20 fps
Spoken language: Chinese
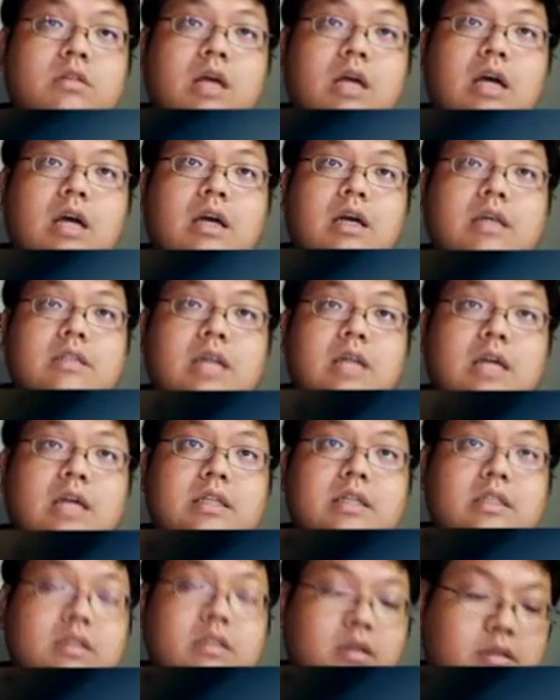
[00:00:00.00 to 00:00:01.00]
再来看下
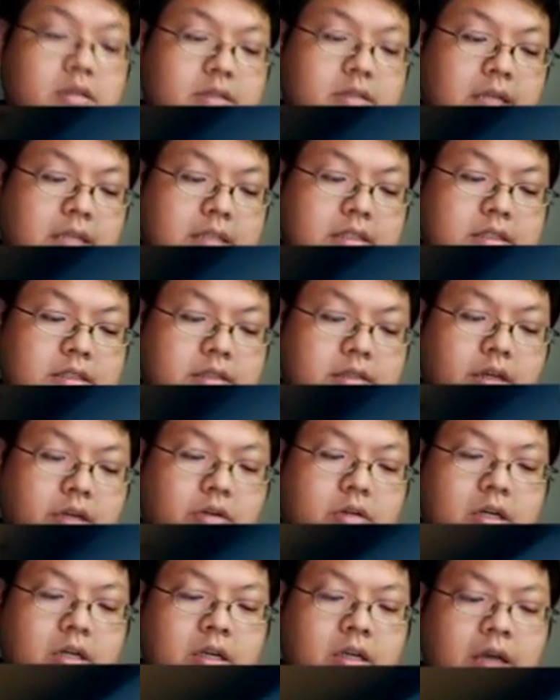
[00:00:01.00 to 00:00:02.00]
一题哦，三十
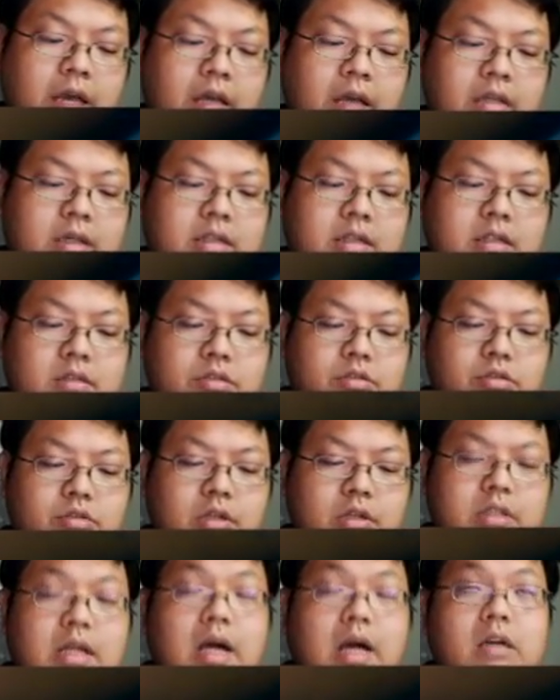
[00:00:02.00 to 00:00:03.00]
六跟 a 的
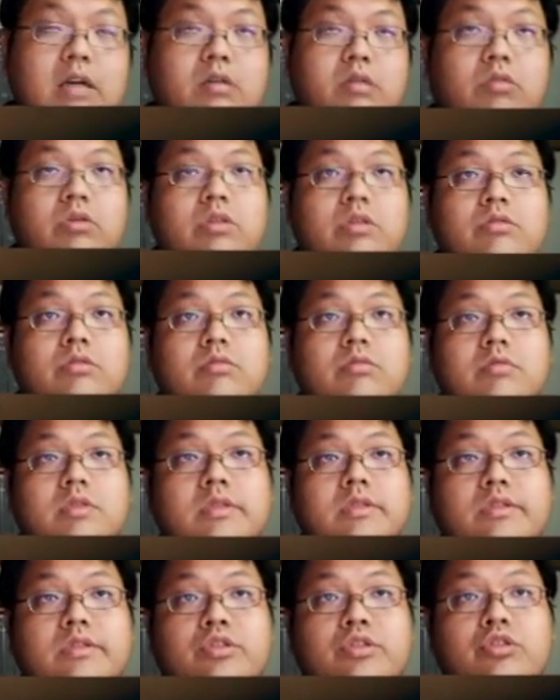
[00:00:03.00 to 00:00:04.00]
最大公因数
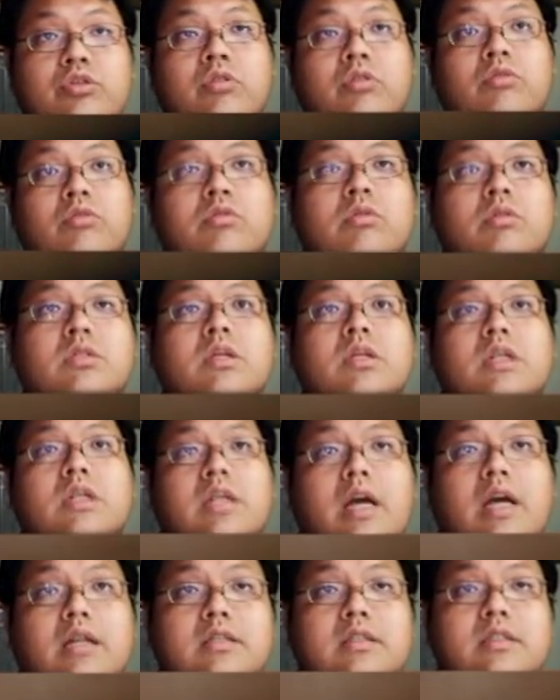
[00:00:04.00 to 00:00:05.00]
是九，如果这个
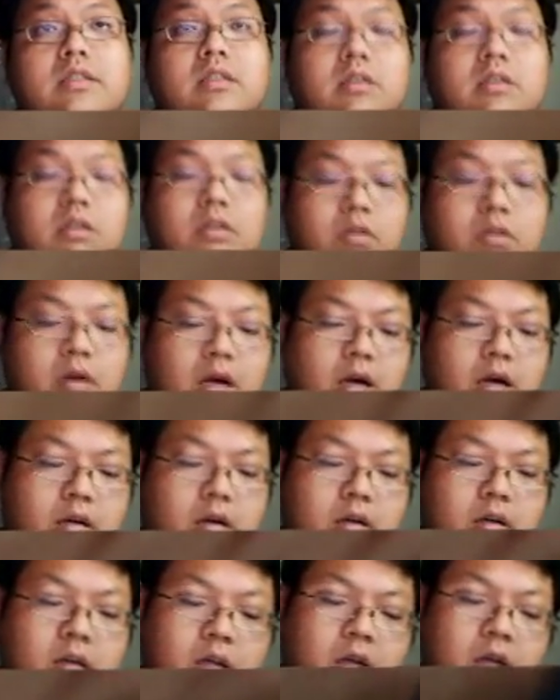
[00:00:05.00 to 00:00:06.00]
你还记得的话哈，
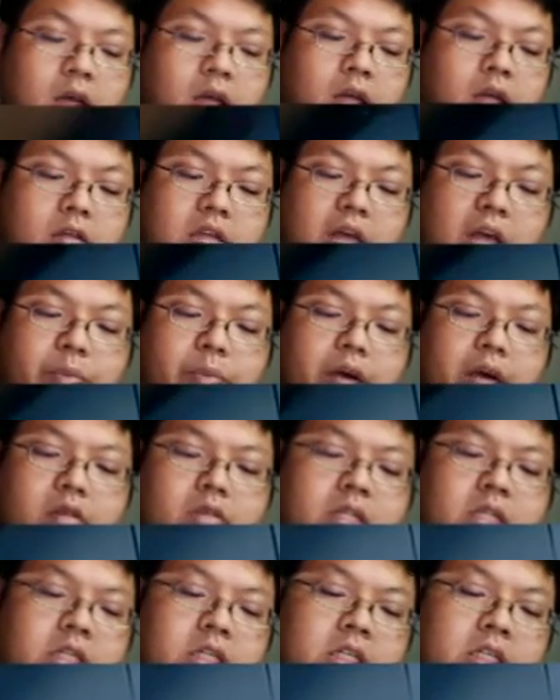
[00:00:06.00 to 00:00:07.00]
代表
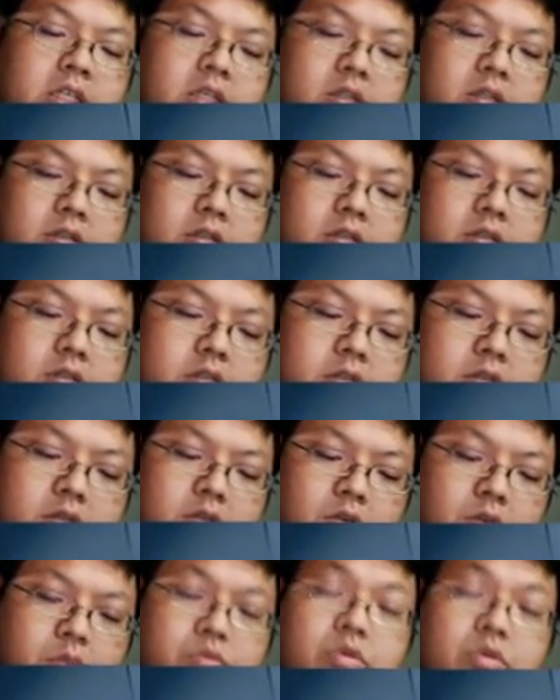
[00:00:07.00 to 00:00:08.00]
第一，
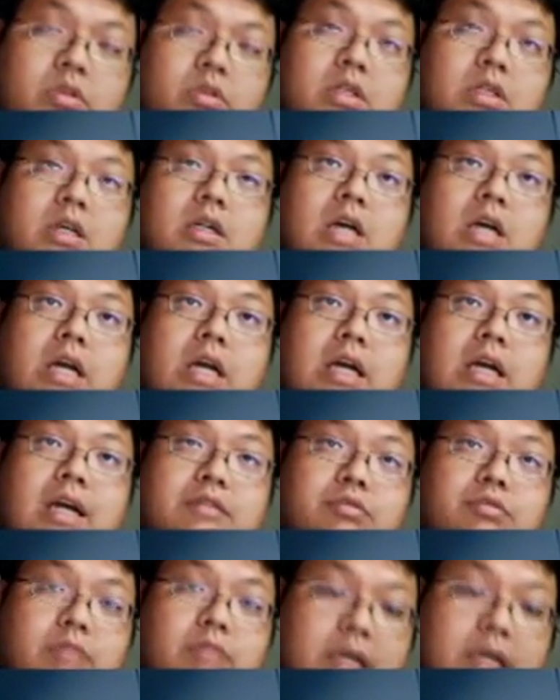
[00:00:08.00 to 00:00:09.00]
我们说这个可以
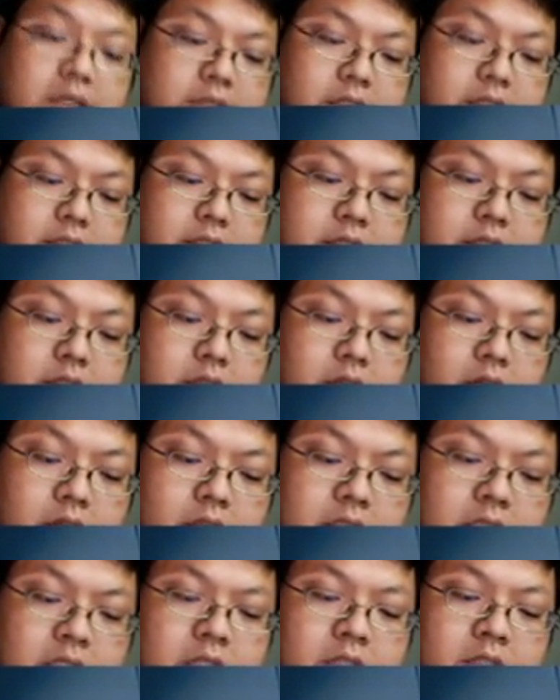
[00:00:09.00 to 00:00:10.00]
看出两件事哈，
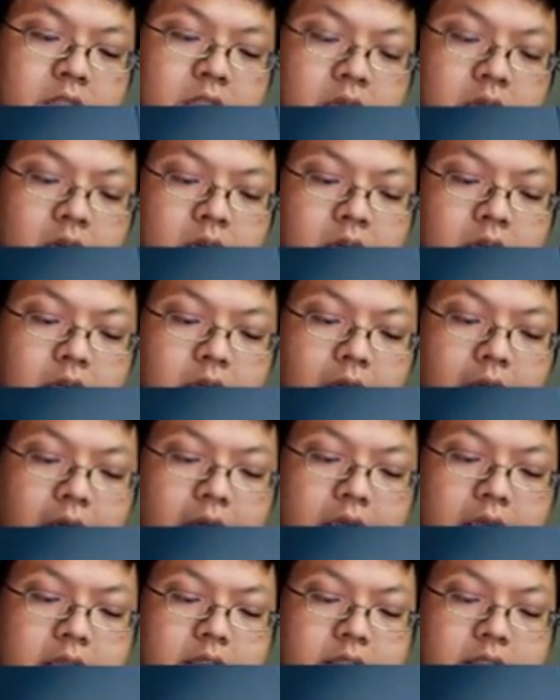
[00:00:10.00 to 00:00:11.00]
一
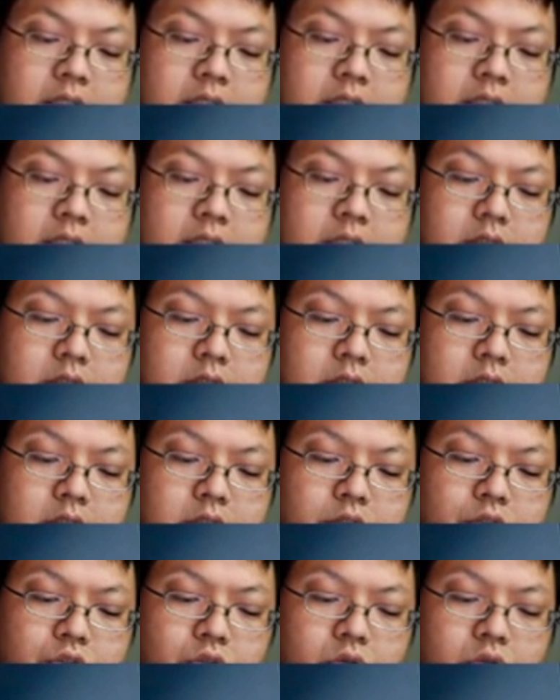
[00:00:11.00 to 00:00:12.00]
a 是
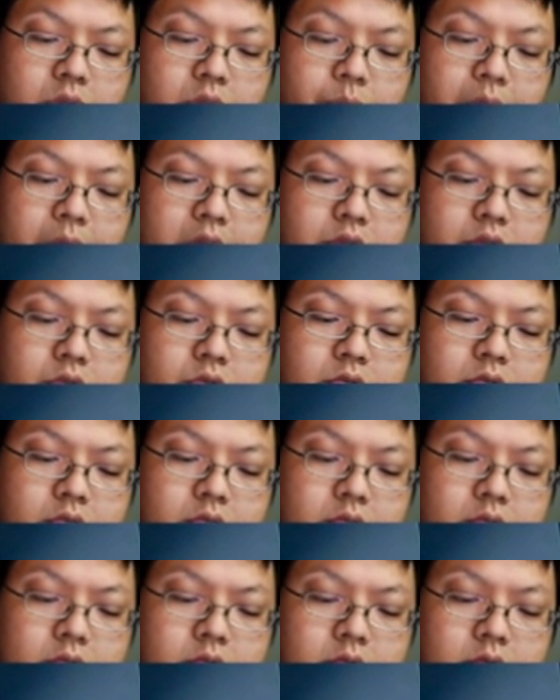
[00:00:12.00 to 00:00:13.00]
九的倍
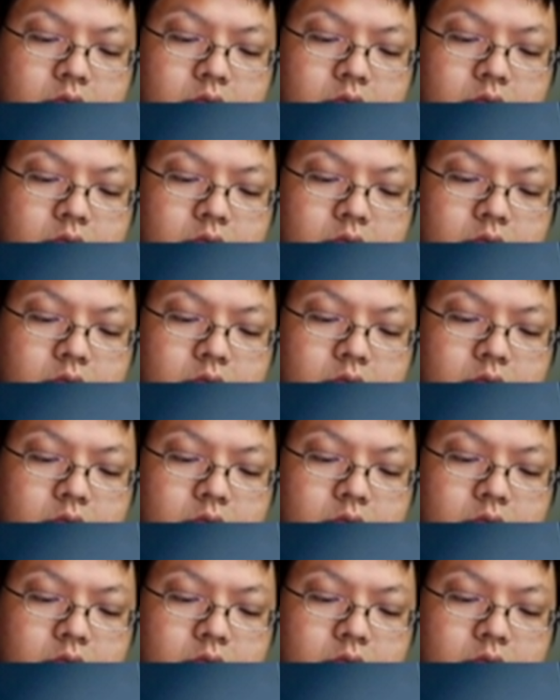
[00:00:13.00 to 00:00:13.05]
数，